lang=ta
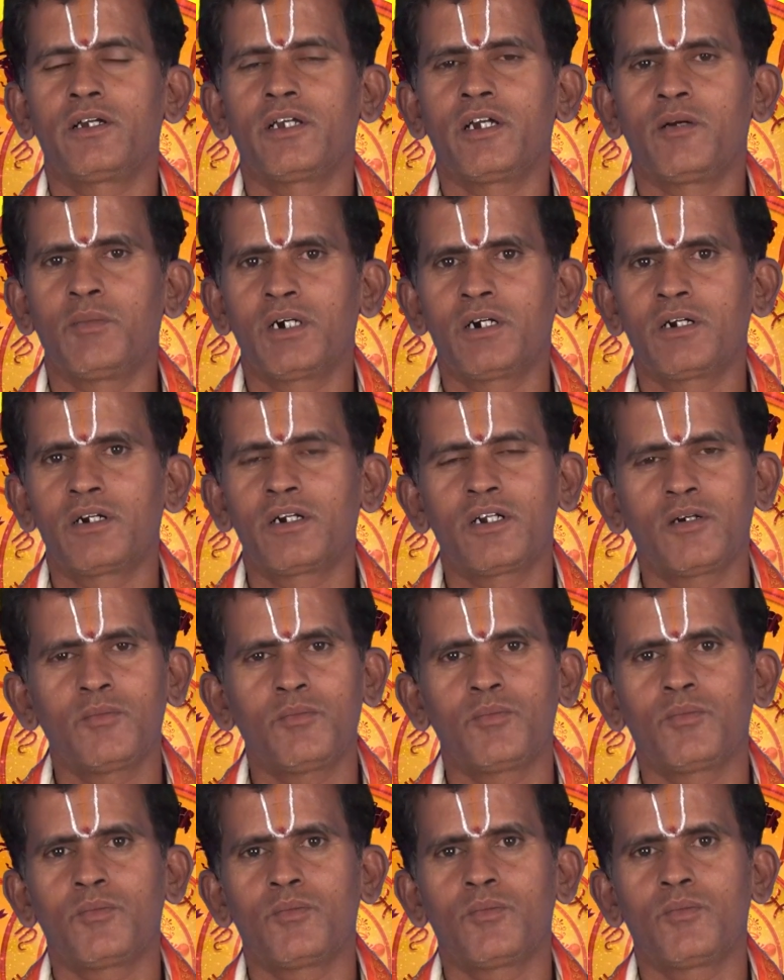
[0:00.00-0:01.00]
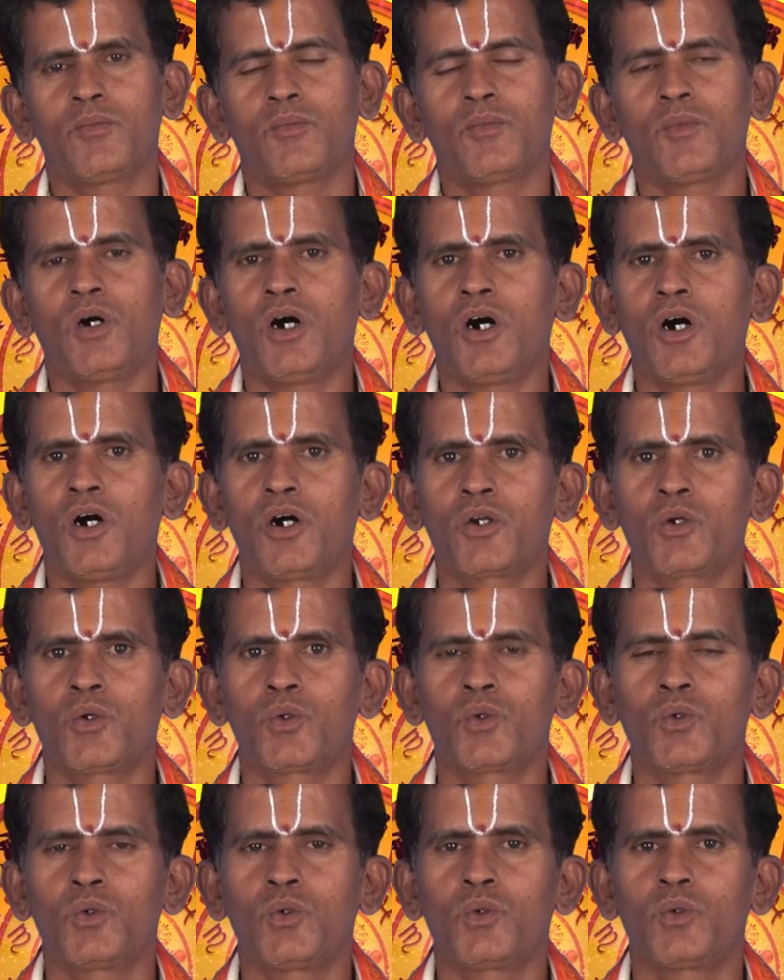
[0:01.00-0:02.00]
யமகண்டம் ஆறு
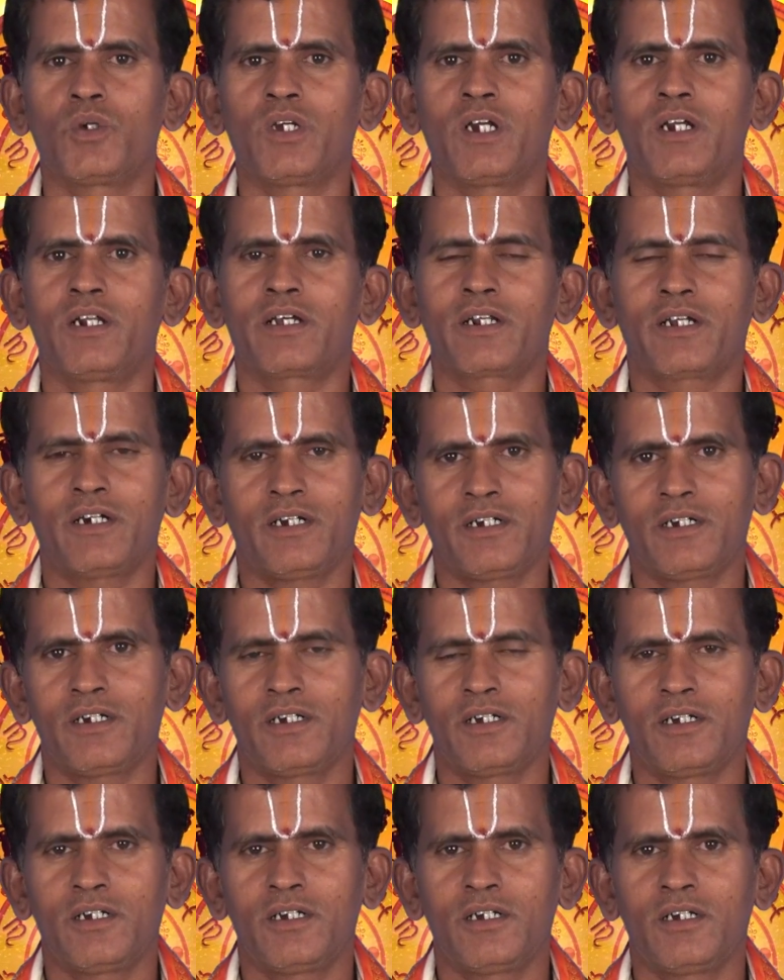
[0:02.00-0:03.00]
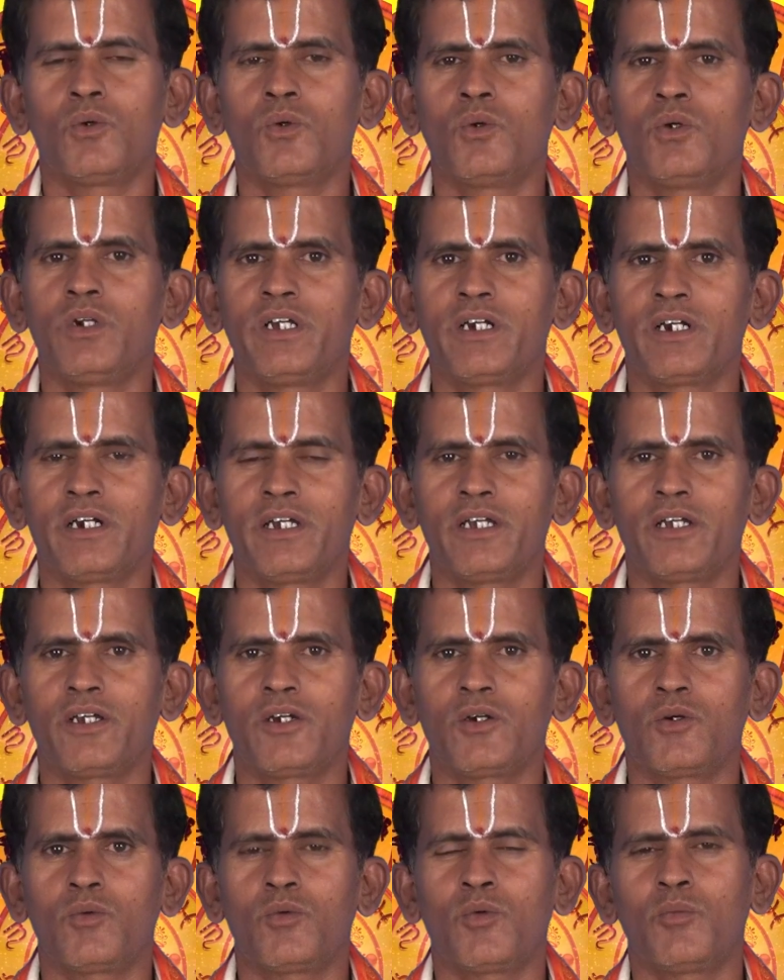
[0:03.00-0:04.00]
டு ஏழரை குளிகை
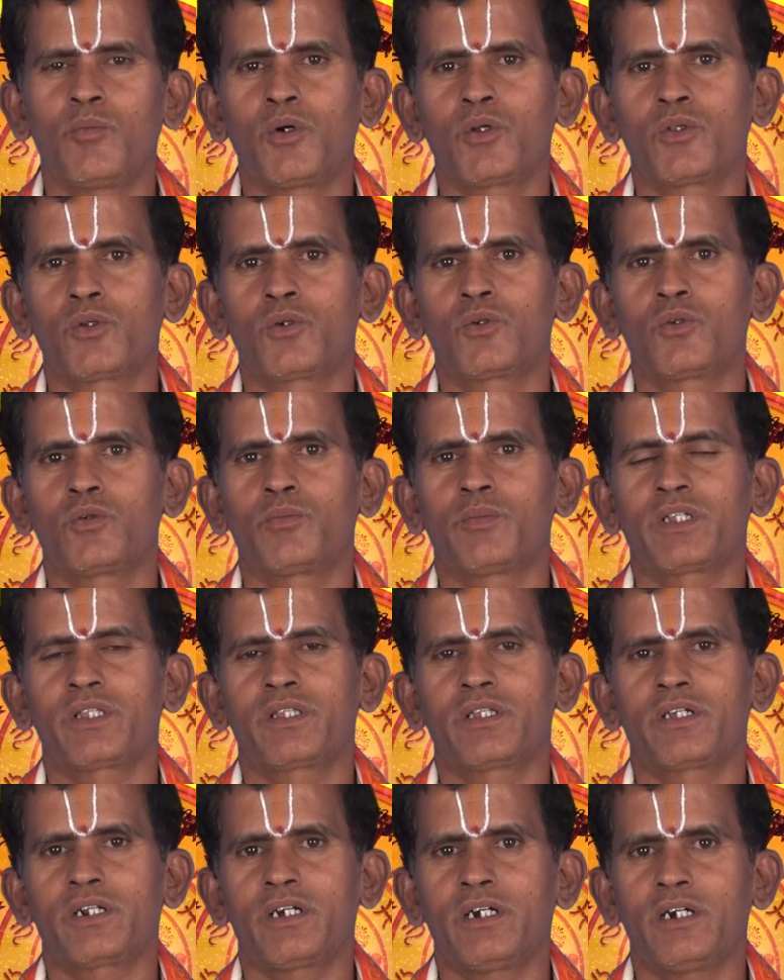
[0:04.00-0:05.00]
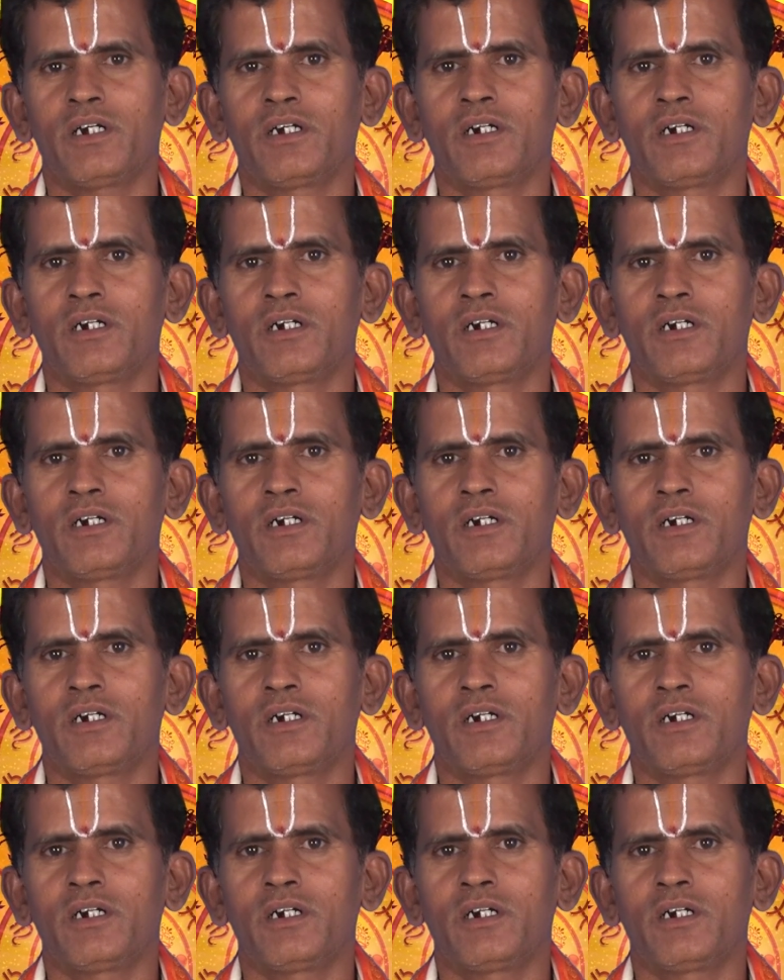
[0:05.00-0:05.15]
ஒம்பது டு பத்தரை